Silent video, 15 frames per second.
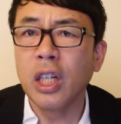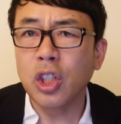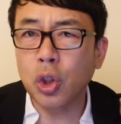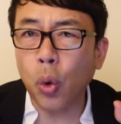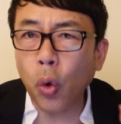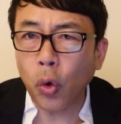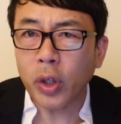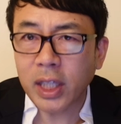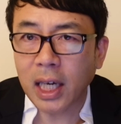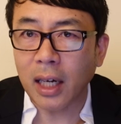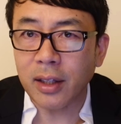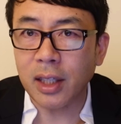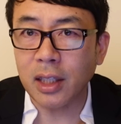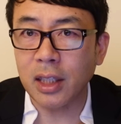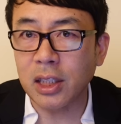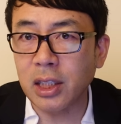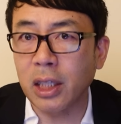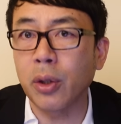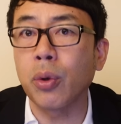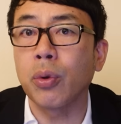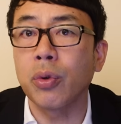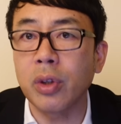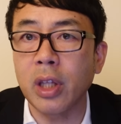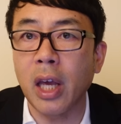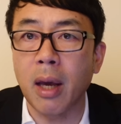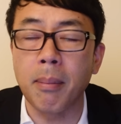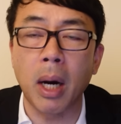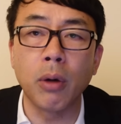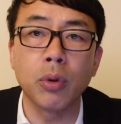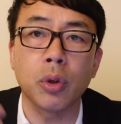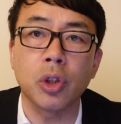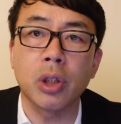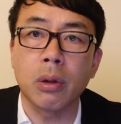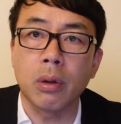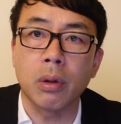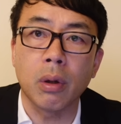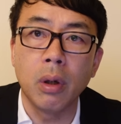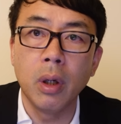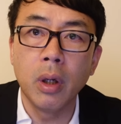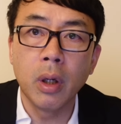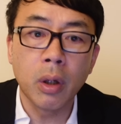超悲観的なシナリオを言ってマウントしてくると。